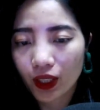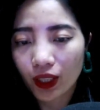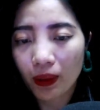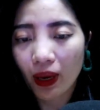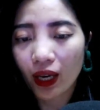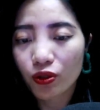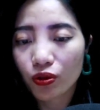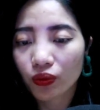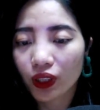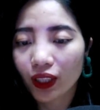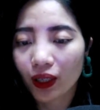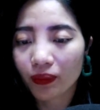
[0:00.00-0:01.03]
Ngày mai chúng
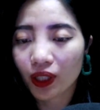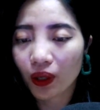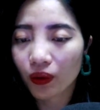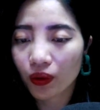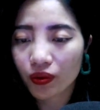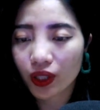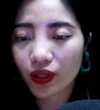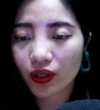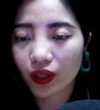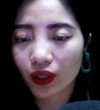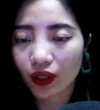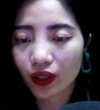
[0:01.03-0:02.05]
ta gặp nhau lúc 9
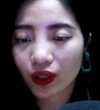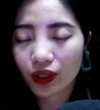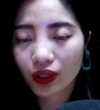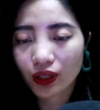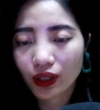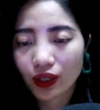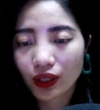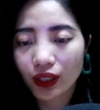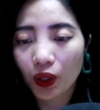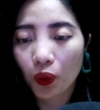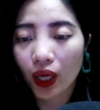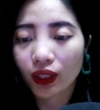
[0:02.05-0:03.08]
giờ
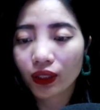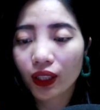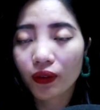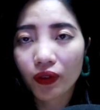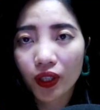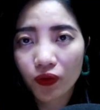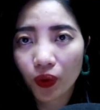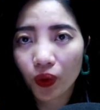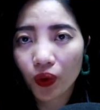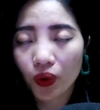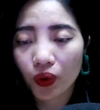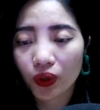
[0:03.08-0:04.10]
tại quán cà phê phố
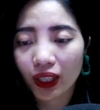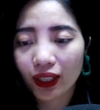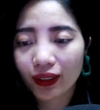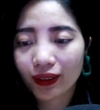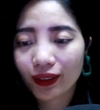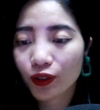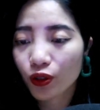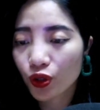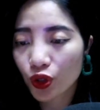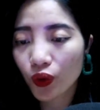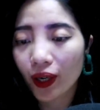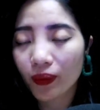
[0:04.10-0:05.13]
cổ nhé.
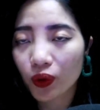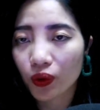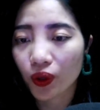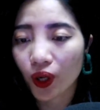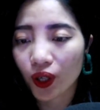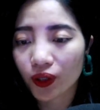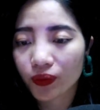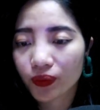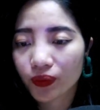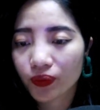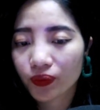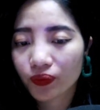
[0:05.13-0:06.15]
Chúc em ngủ ngon.
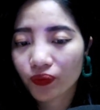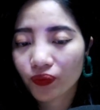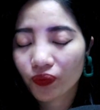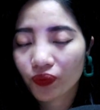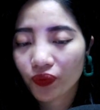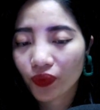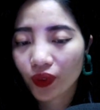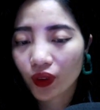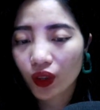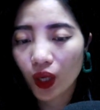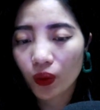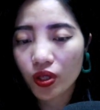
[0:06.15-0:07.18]

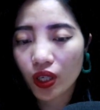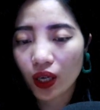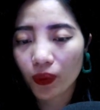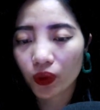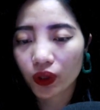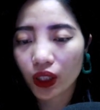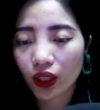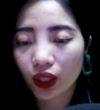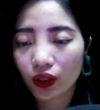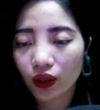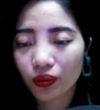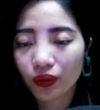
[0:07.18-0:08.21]
Nếu chỉ là một tin
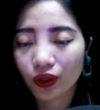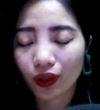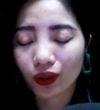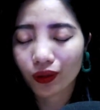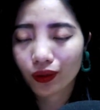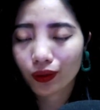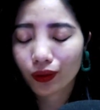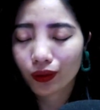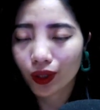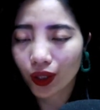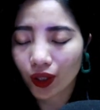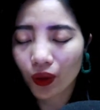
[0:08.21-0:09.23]
nhắn thông thường
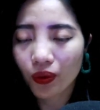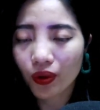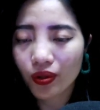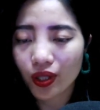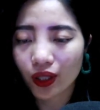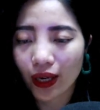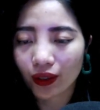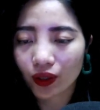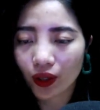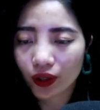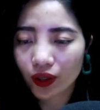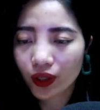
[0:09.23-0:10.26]
thì không có gì đáng
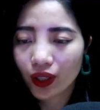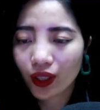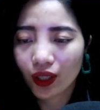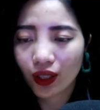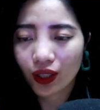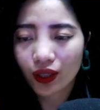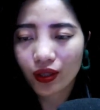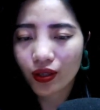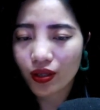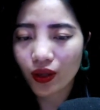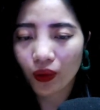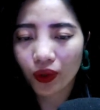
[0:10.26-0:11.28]
nói.
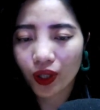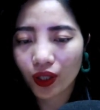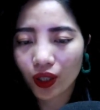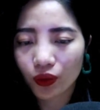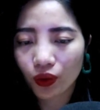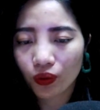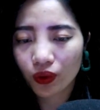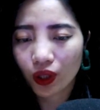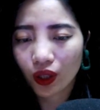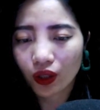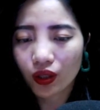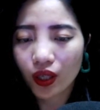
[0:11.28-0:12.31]
Nhưng sau khi kết thúc,
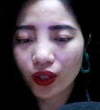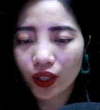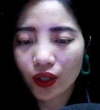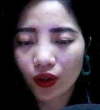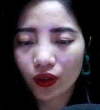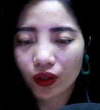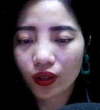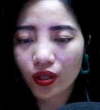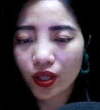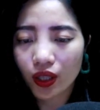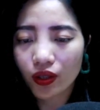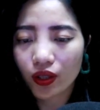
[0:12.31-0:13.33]
người kia còn gửi
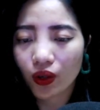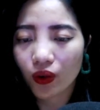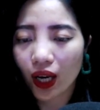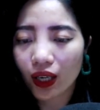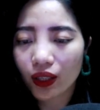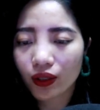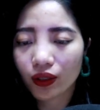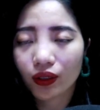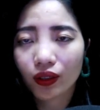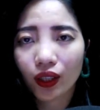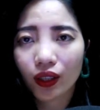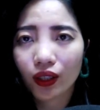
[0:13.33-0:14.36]
rất nhiều ai cần
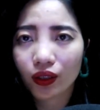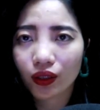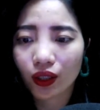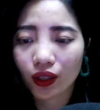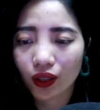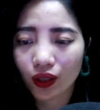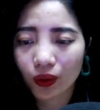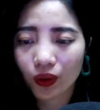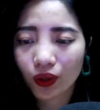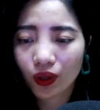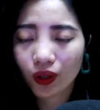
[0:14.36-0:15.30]
thể hiện tình yêu.